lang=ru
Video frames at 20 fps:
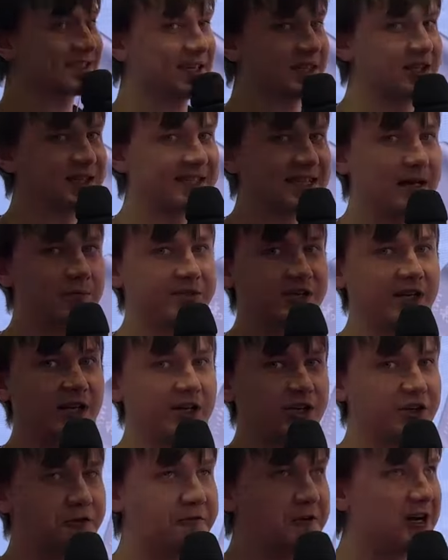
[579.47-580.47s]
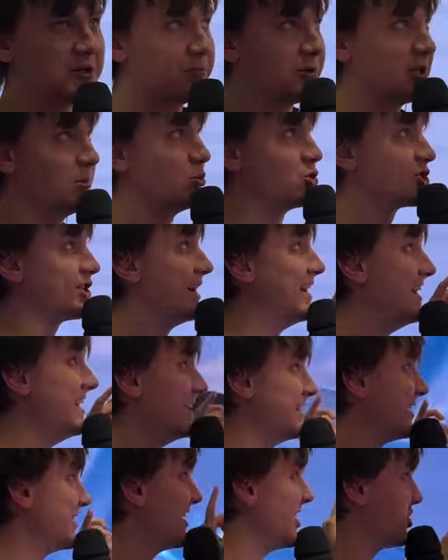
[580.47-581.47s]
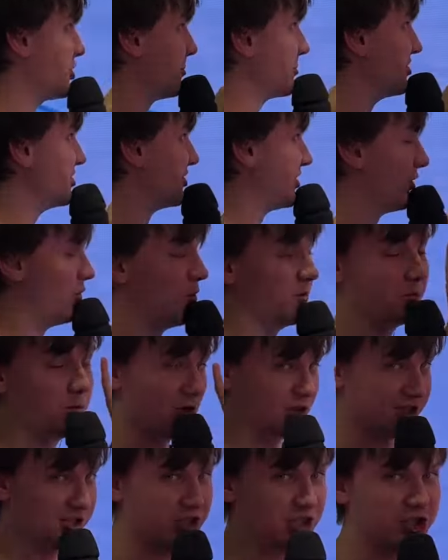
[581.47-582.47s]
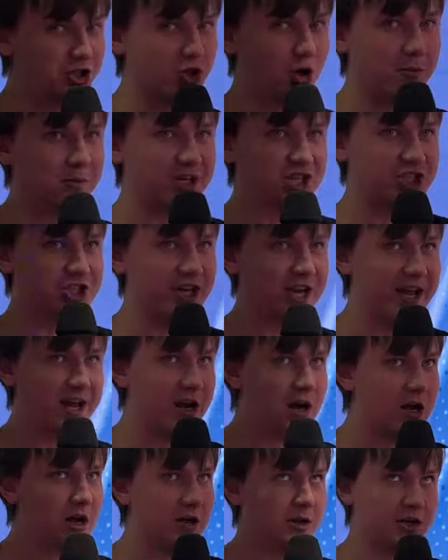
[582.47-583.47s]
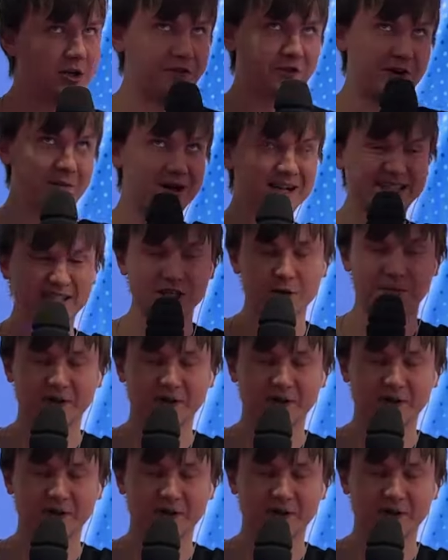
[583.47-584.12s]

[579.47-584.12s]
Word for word: кстати, на самом деле не факт, потому что на нашем рынке он будет еще мощнее. Информация не